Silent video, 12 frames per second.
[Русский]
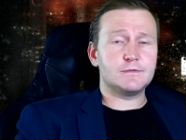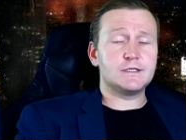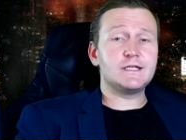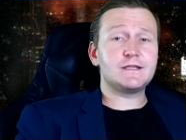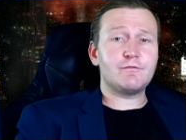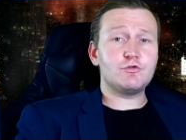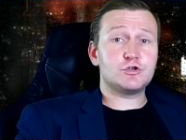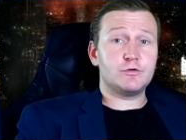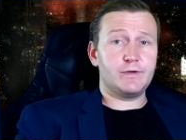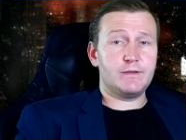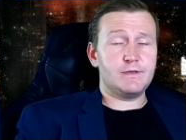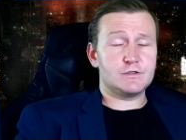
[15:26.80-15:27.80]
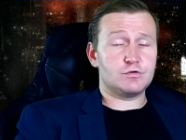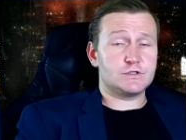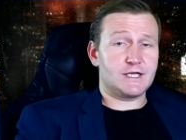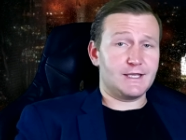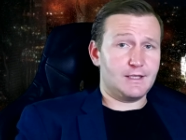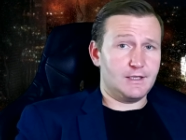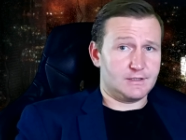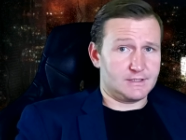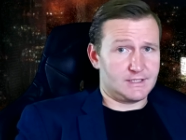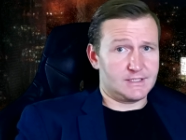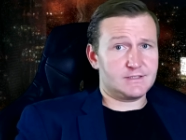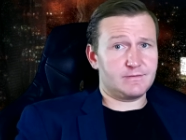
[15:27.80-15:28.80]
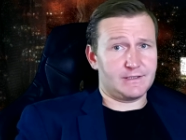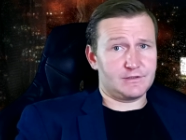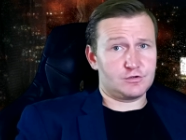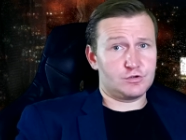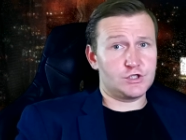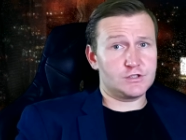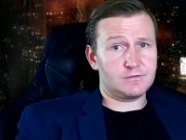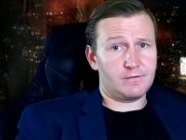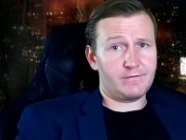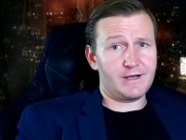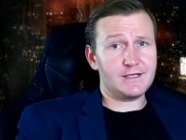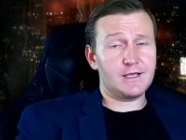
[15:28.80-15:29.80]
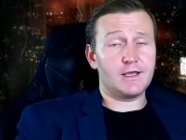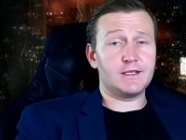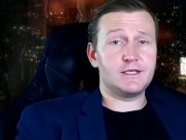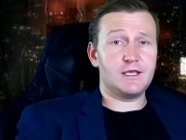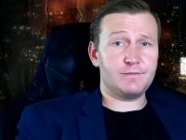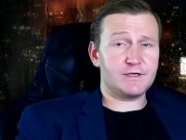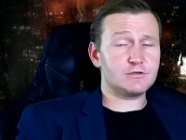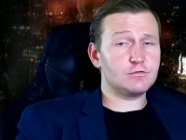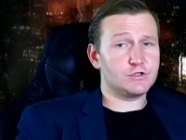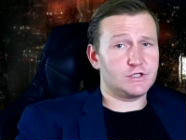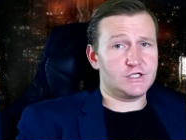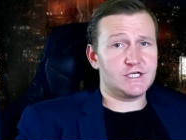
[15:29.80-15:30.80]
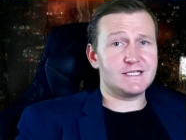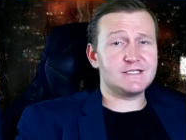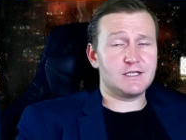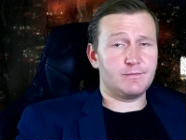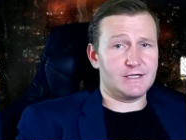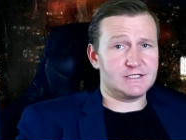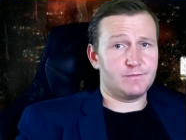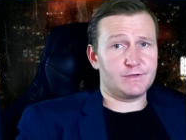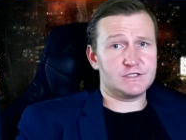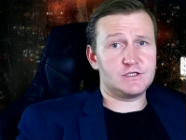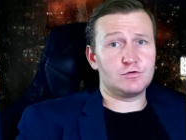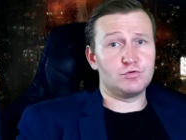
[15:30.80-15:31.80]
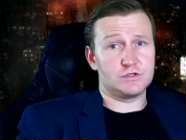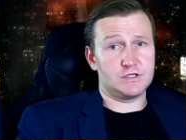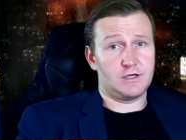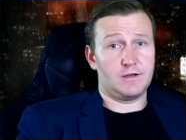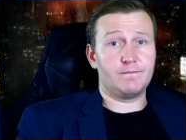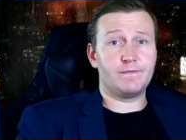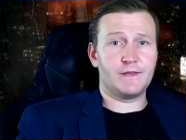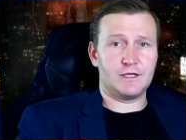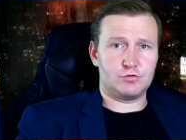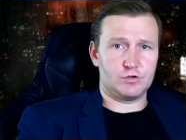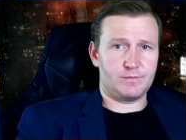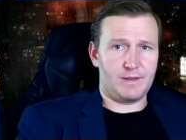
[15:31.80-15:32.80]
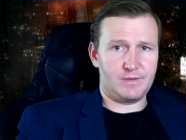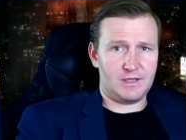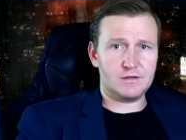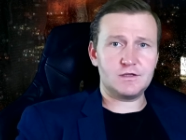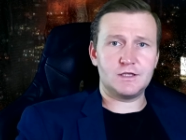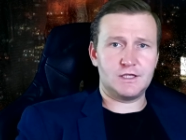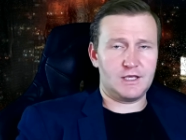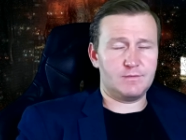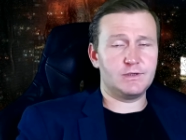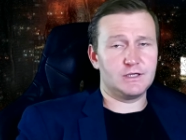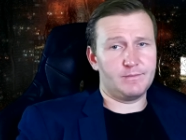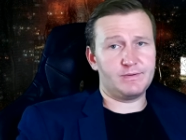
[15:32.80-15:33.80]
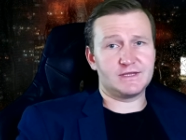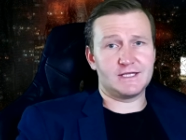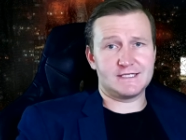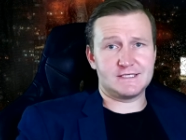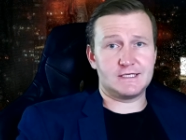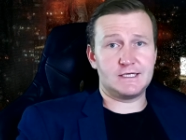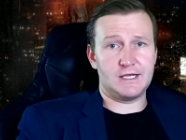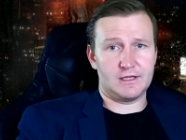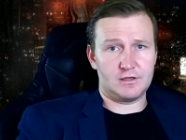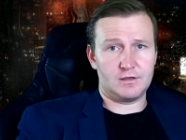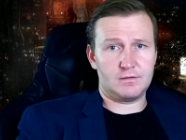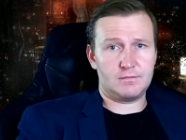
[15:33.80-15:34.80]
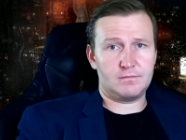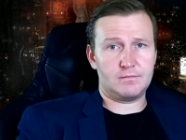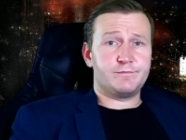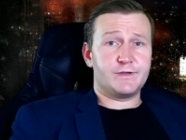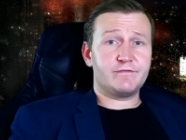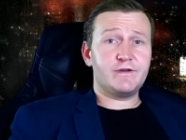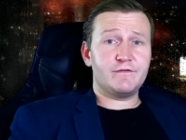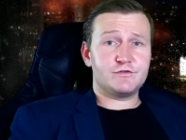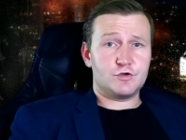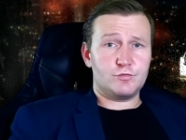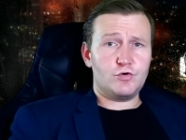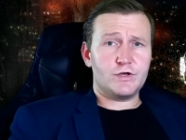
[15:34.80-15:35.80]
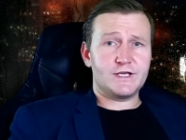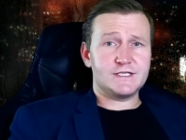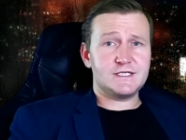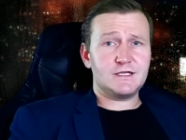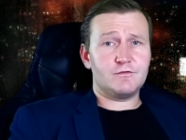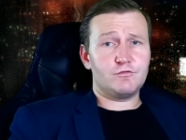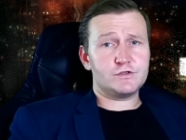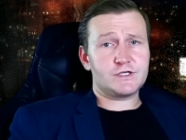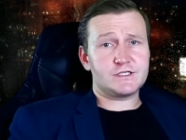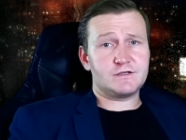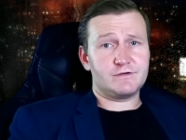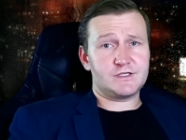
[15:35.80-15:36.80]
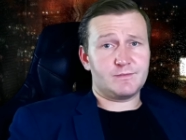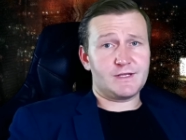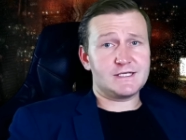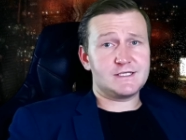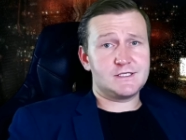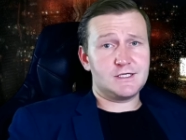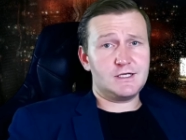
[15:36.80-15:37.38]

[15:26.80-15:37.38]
Для того, чтобы иметь хоть какие-то средства на существование, ей пришлось начать заниматься проституцией. На тот момент ей было 15 лет. Впервые в тюрьму она села в возрасте 18